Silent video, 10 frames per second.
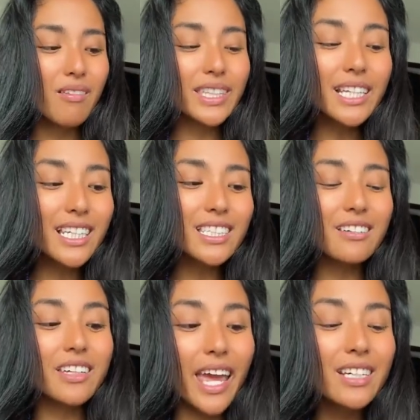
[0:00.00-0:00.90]
私たち
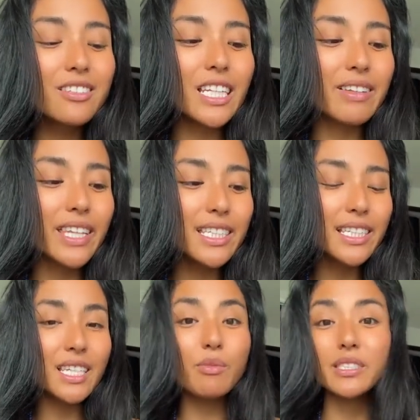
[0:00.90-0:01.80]
の言語で私
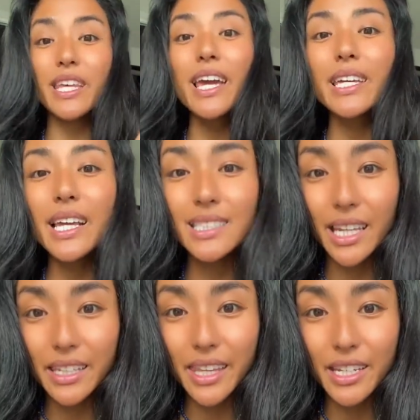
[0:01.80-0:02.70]
たちはもう制限
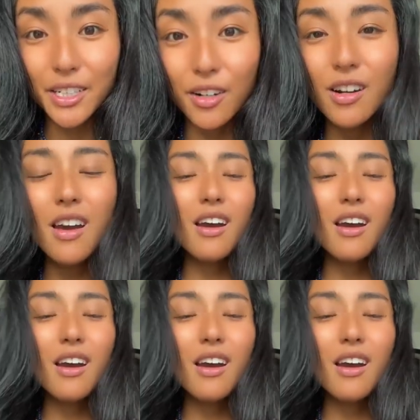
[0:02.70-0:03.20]
されているの。